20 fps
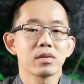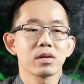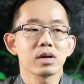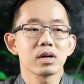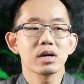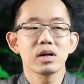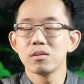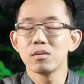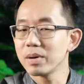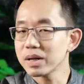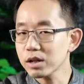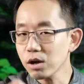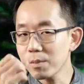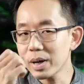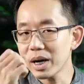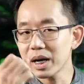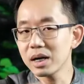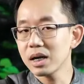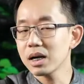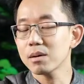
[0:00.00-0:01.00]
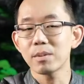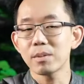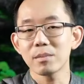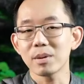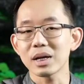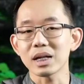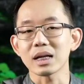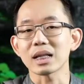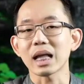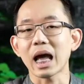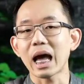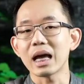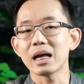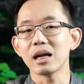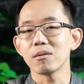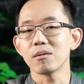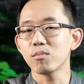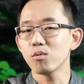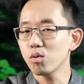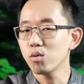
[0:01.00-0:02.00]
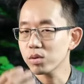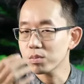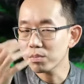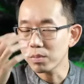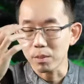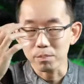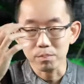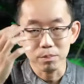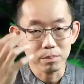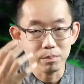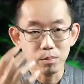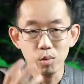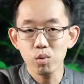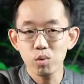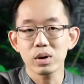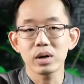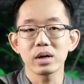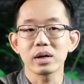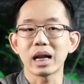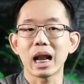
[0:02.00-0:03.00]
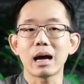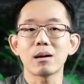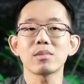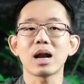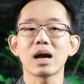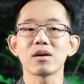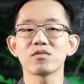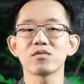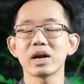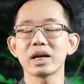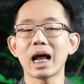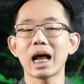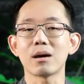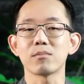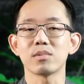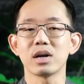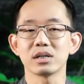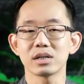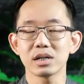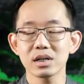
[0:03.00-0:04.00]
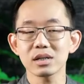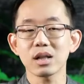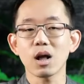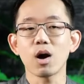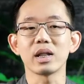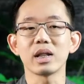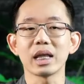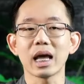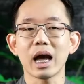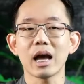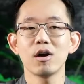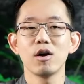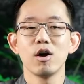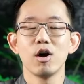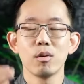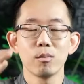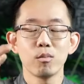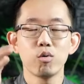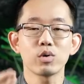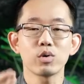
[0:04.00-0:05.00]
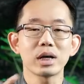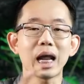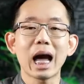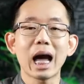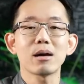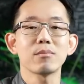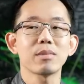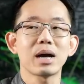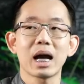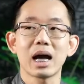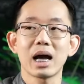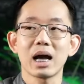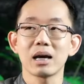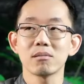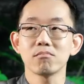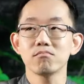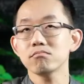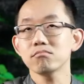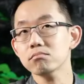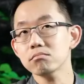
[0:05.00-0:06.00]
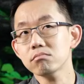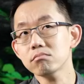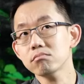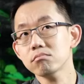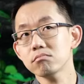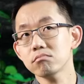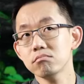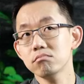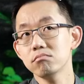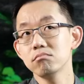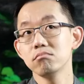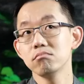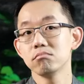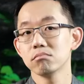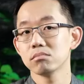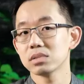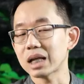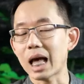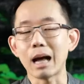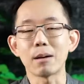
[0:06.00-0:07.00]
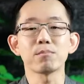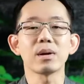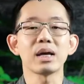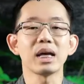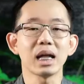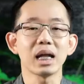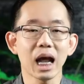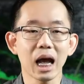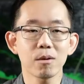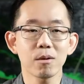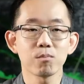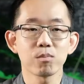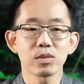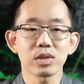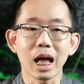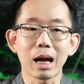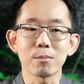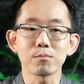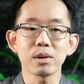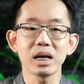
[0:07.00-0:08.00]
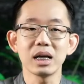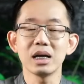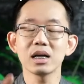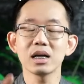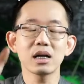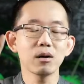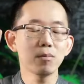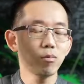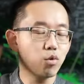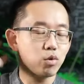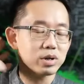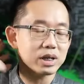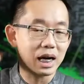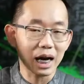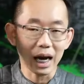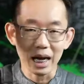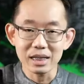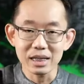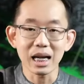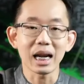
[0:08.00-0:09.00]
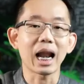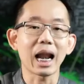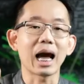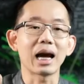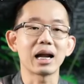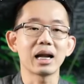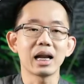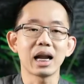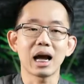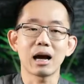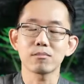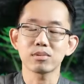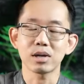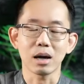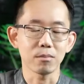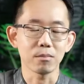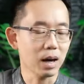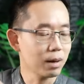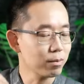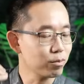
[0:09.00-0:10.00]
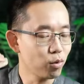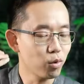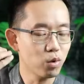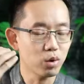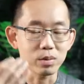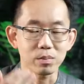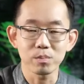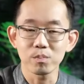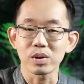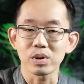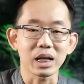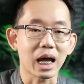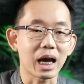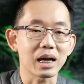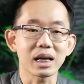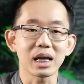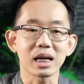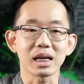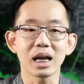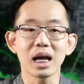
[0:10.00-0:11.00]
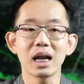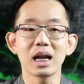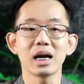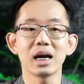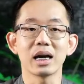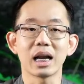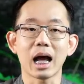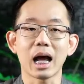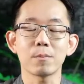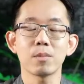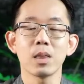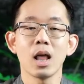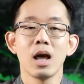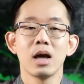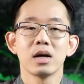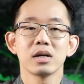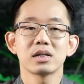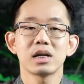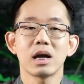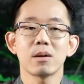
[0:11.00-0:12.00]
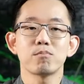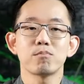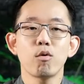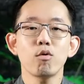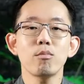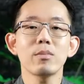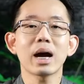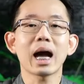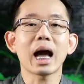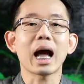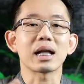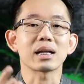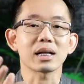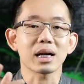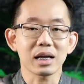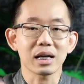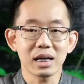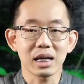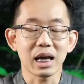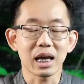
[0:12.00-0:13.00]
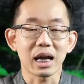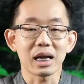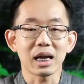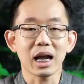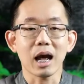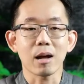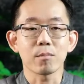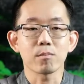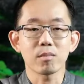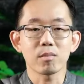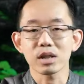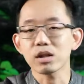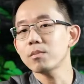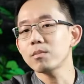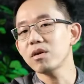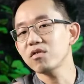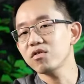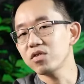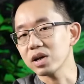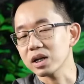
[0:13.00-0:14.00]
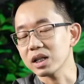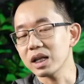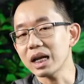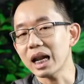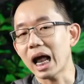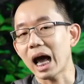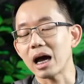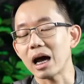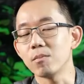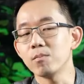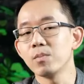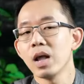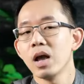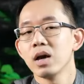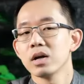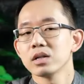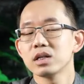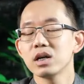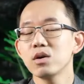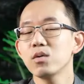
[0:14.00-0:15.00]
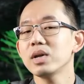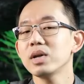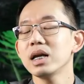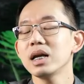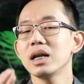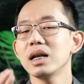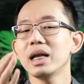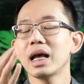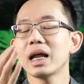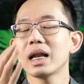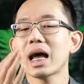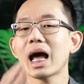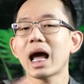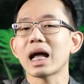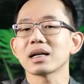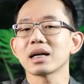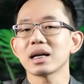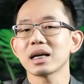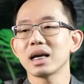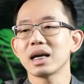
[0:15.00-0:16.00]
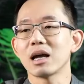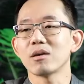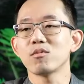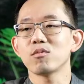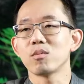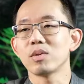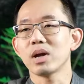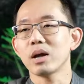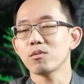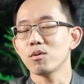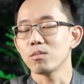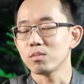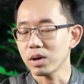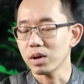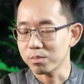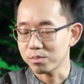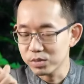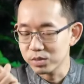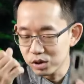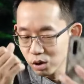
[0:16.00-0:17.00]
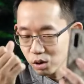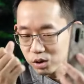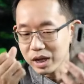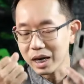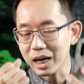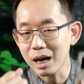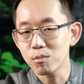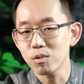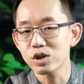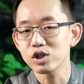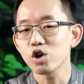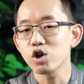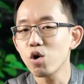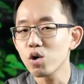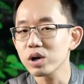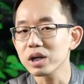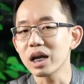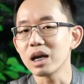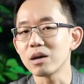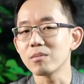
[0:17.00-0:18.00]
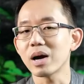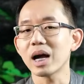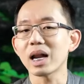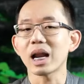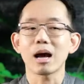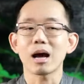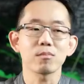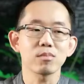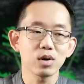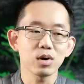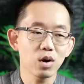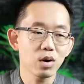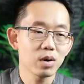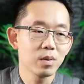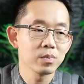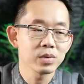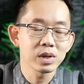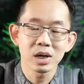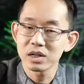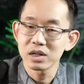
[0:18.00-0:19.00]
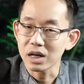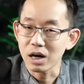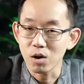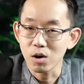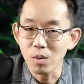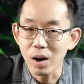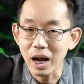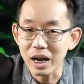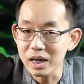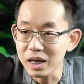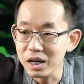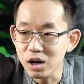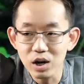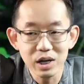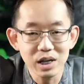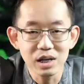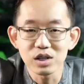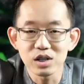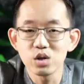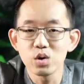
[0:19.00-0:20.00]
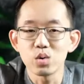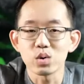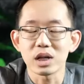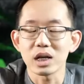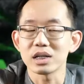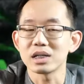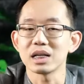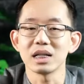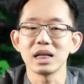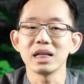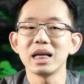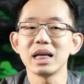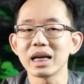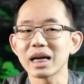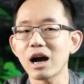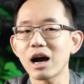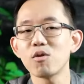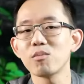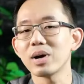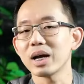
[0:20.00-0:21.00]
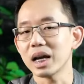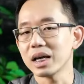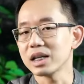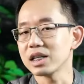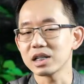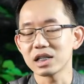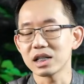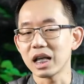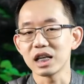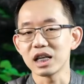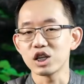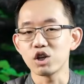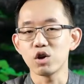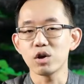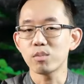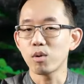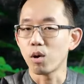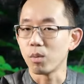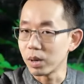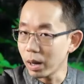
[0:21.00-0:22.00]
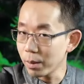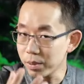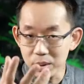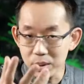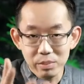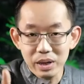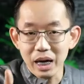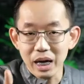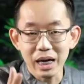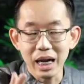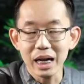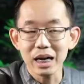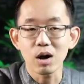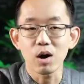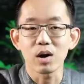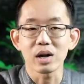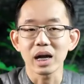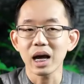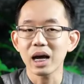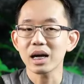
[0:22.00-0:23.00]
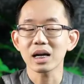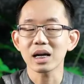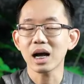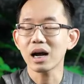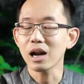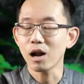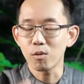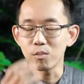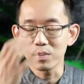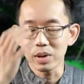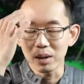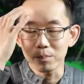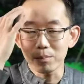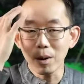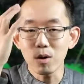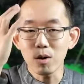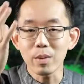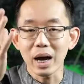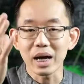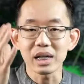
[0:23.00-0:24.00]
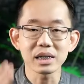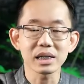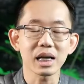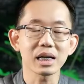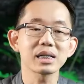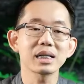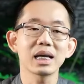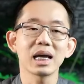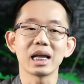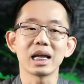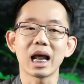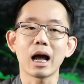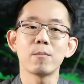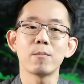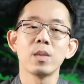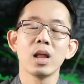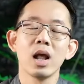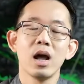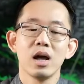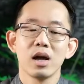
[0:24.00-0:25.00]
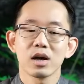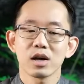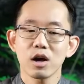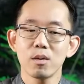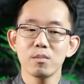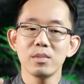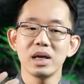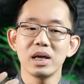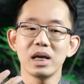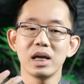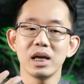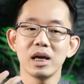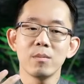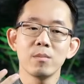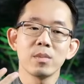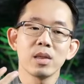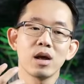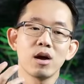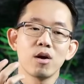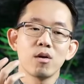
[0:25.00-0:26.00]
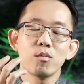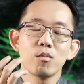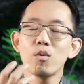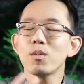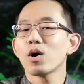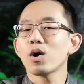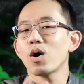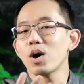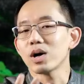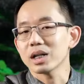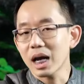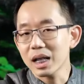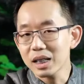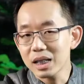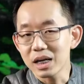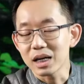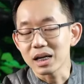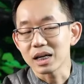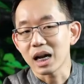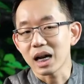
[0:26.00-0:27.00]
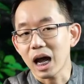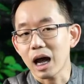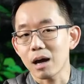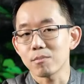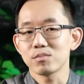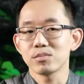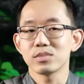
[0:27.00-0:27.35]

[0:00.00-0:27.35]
คือไม่ต้องมานึกเป็นภาษาไทยเลยพูดแบบพูดน้ำไหลไฟดับเลยซึ่งตอนนี้พูดได้มา3ปีแล้ว3ปีนี่คือพูดจากไขสันหลังเลยนะครับสามารถพูดภาษาอังกฤษได้เลยนะครับเสร็จปุ๊บอ่านกับเขียนเนี่ยมันต้องมาฝึกที่หลังซึ่งวิธีเรียนอ่านกับเขียนผมเนี่ยผมแบบต้องใช้คำว่าโชคดีมากนะครับจักรวาลนี้ก็ดึงดูดแต่สิ่งดีๆเข้ามาในชีวิตผมและเพื่อนๆแน่นอนถ้าเรามีเป้าหมายที่ชัดเจนนะครับก็มีผู้ปกครองท่านหนึ่งนะครับ